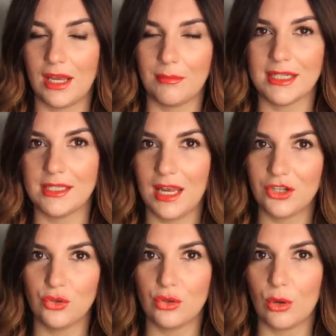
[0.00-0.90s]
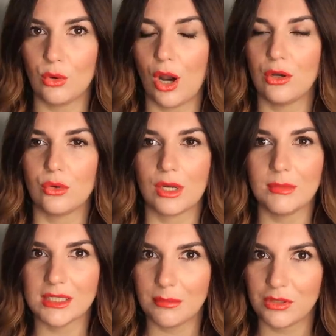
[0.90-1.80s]
a base di acido ialuronico che
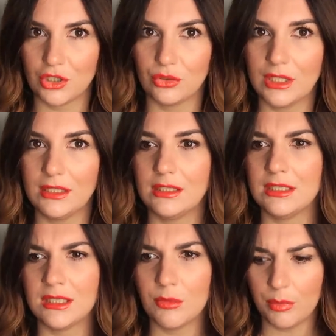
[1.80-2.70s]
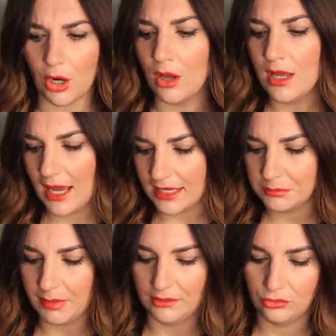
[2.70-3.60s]
mi sta piacendo tantissimo però
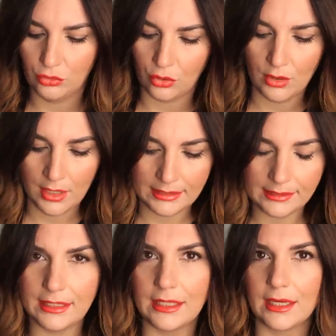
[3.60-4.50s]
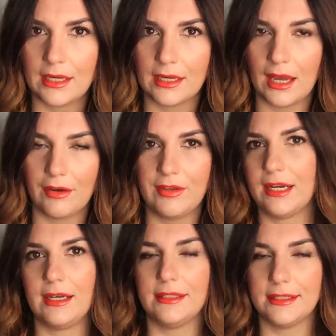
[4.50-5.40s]
aspetto di eh,
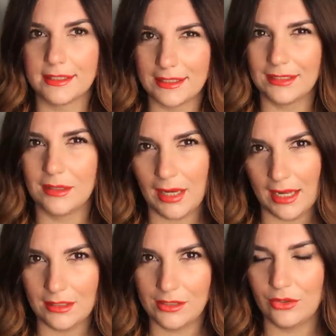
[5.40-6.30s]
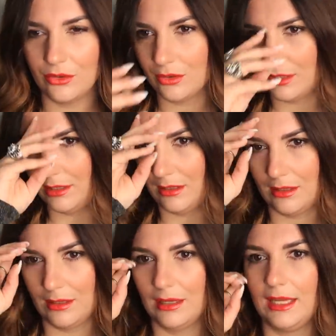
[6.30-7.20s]
averli testati meglio
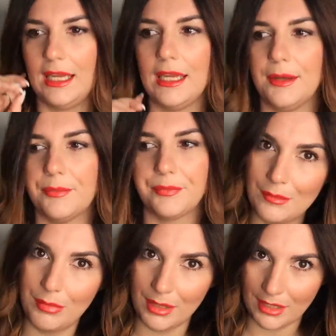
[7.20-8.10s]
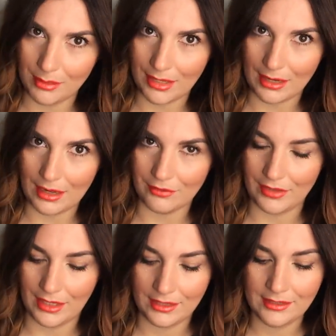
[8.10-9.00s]
eh, prima di
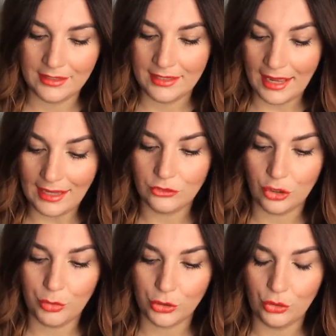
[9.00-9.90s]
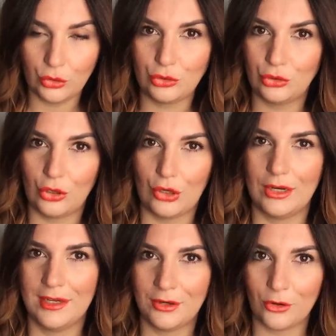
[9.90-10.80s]
parlarvene altro
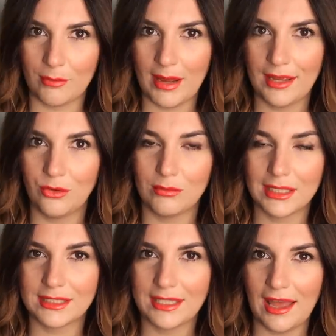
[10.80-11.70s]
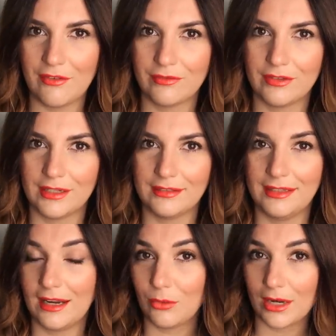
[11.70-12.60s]
prodotto ormai un must have
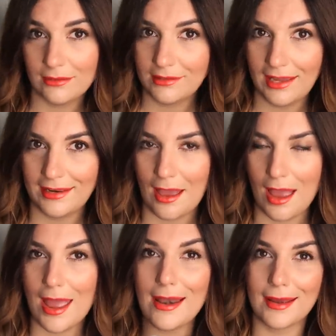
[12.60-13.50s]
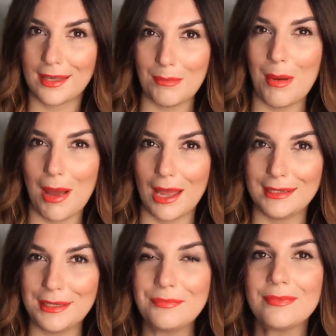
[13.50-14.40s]
della quarantena è la crema
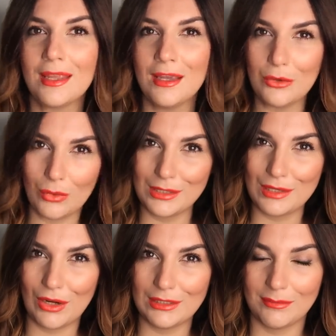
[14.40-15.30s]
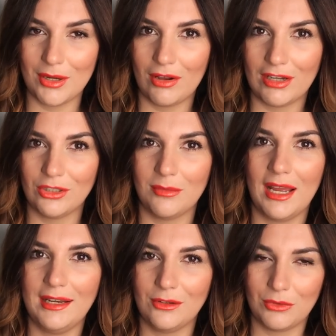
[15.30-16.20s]
mani quante volte abbiamo lavato le
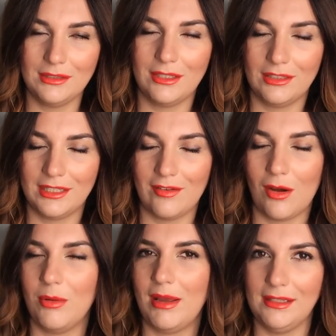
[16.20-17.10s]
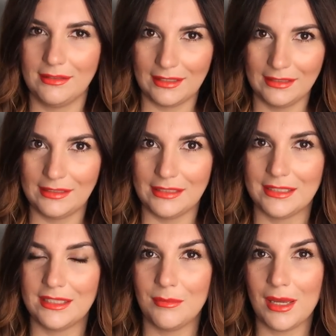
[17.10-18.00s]
mani, quante volte laviamo le mani,
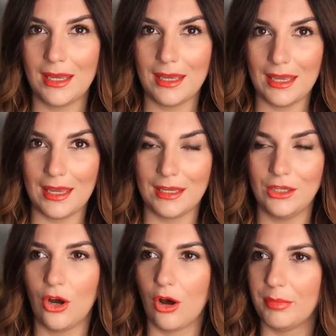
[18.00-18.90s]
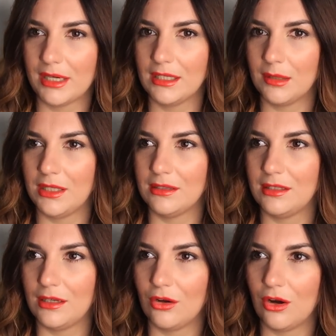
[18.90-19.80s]
tantissime e io ho
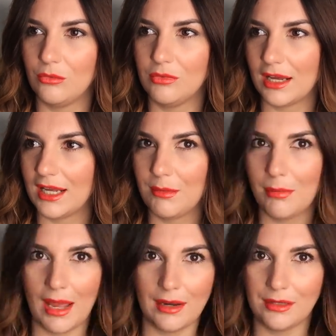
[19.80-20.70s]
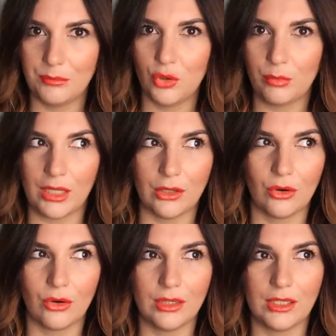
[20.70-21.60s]
praticamente una crema mani più o
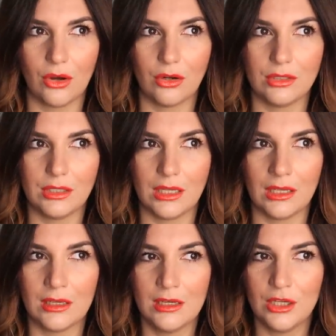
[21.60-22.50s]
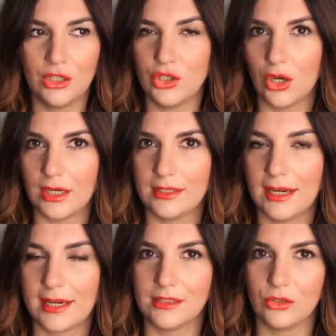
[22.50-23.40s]
meno in ogni zona
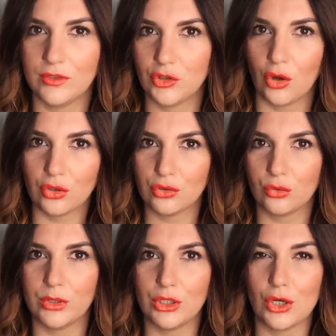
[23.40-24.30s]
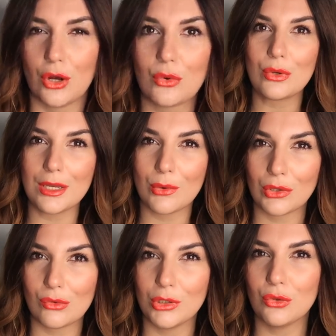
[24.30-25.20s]
della casa dove sosto, quindi ce qui
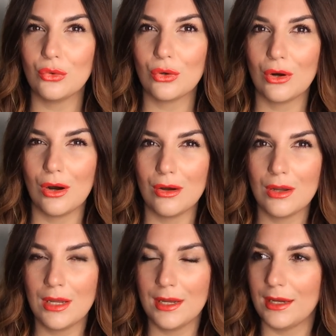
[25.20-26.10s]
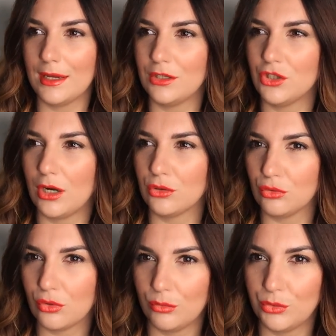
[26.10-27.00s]
quando mi trucco, eh, ce l'ho
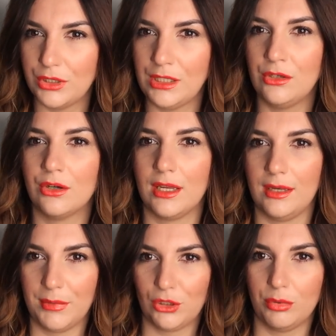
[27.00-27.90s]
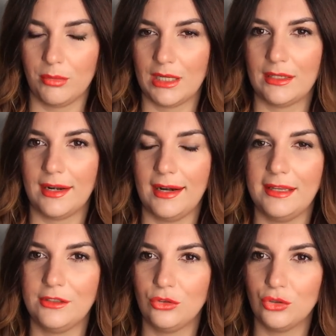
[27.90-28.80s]
sul comodino che metto prima di andare a
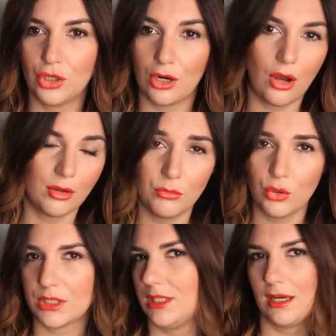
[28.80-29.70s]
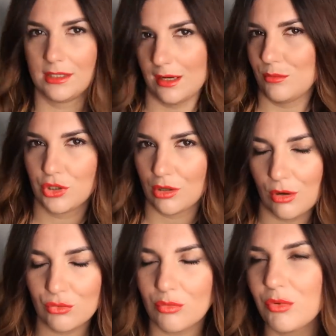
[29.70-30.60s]
letto, ce l'ho in borsa anche se la borsa
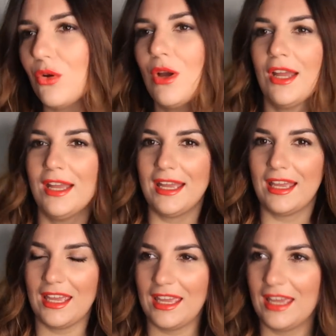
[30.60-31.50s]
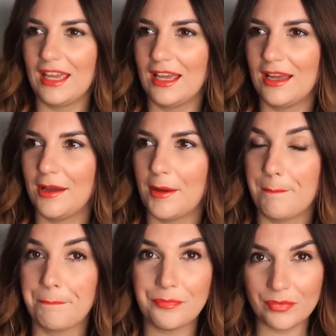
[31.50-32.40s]
non la uso più e,
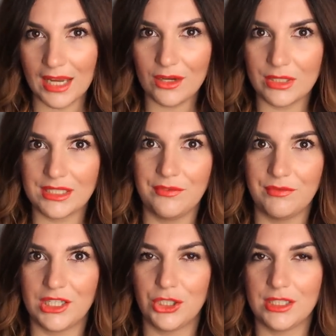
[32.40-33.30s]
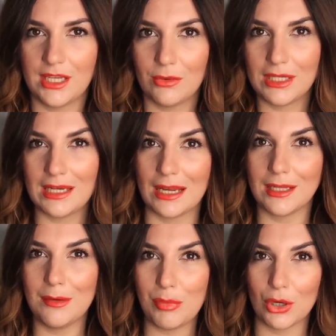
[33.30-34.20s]
um, e questa invece si è
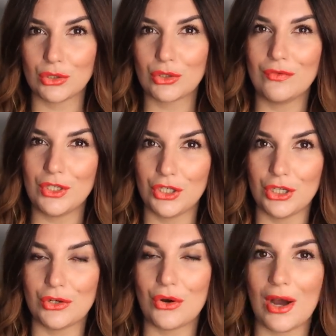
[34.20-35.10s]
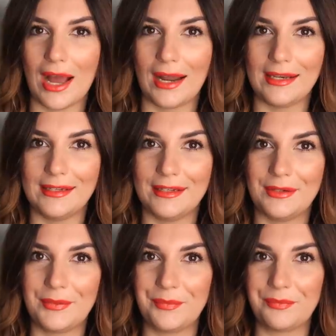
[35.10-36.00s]
guadagnata il posto vicino
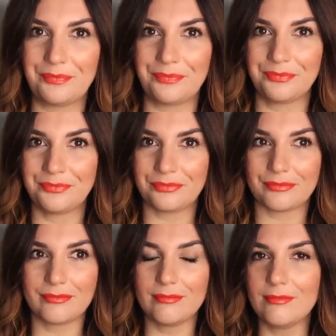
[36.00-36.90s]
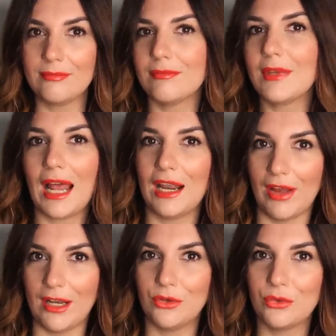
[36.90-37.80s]
al... Um, a
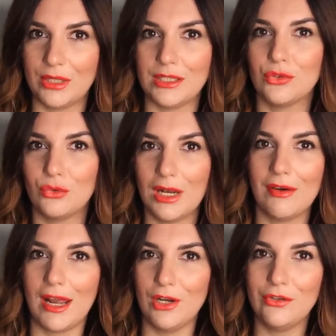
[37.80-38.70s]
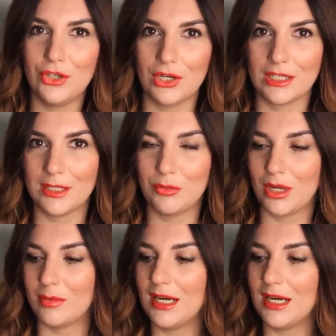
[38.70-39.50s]
lavello quindi sul lavello vicino al sapone